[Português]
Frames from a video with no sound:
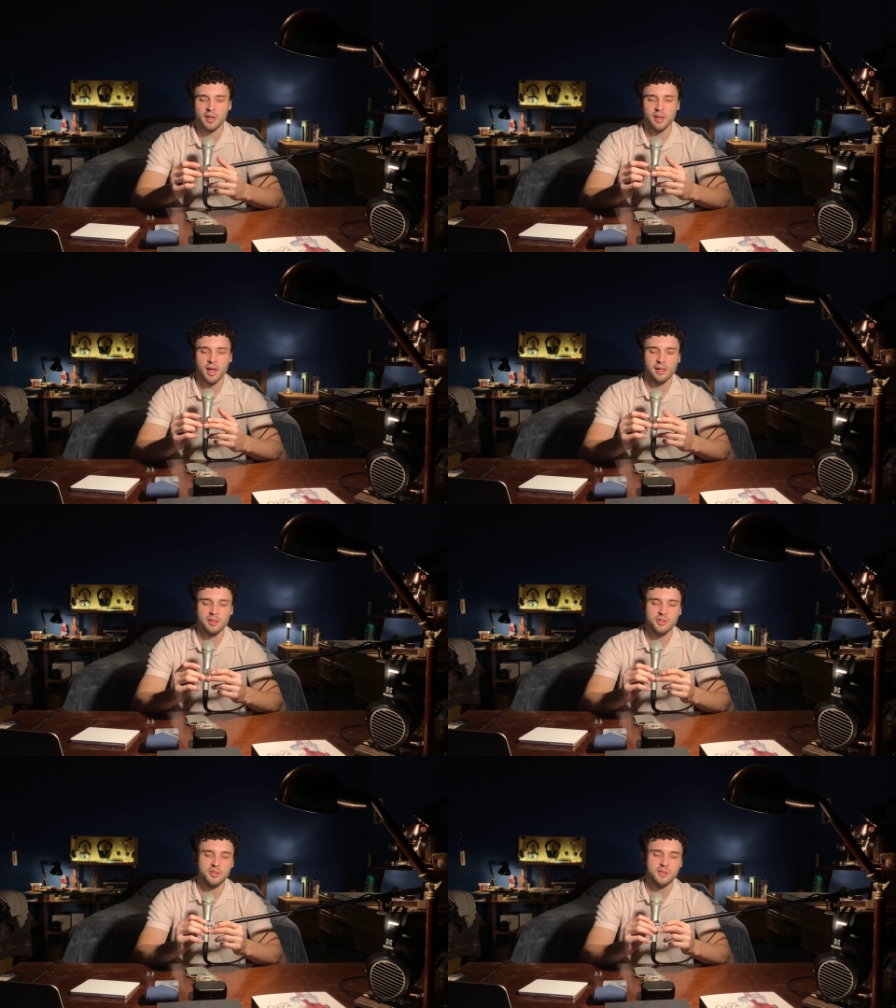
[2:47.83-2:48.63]
cara,
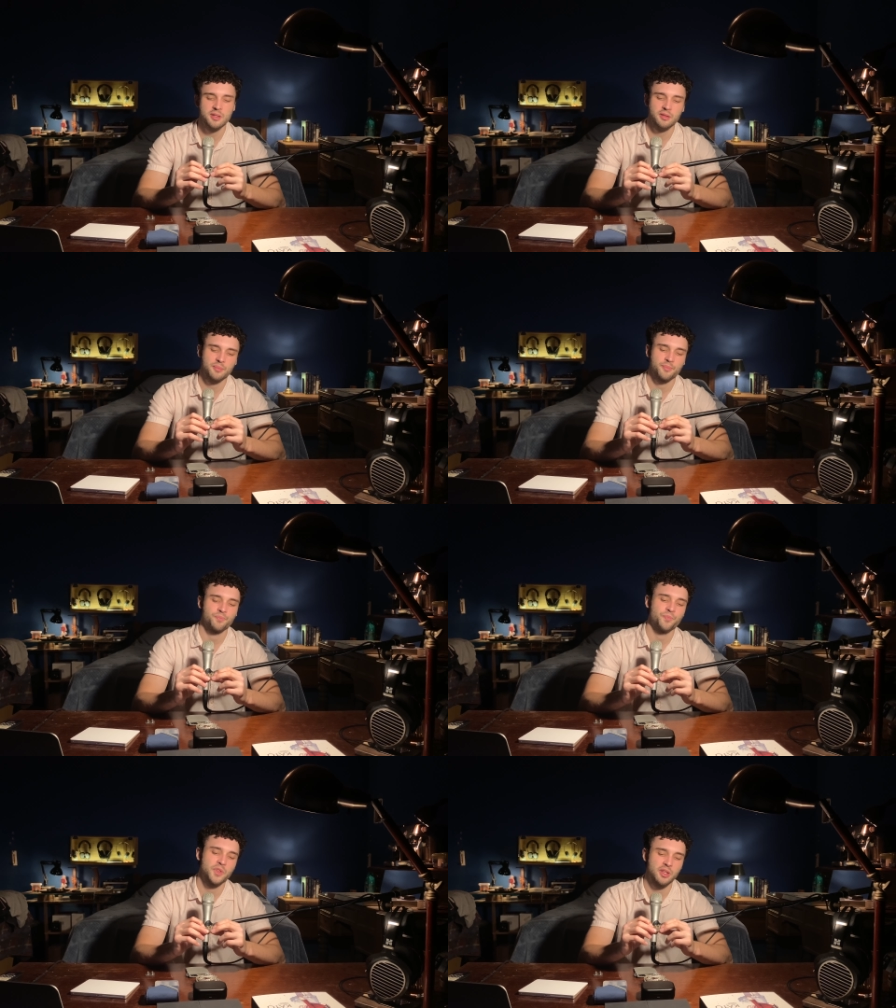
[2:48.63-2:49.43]
eles dizem
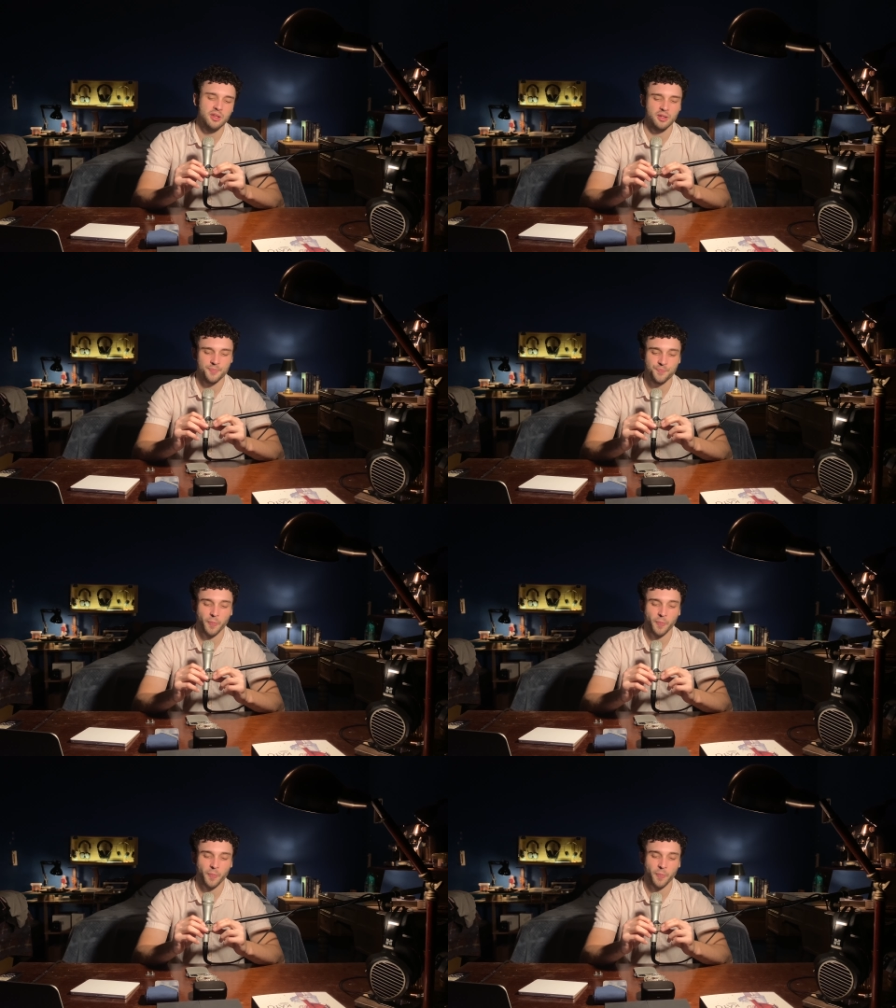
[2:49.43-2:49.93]
que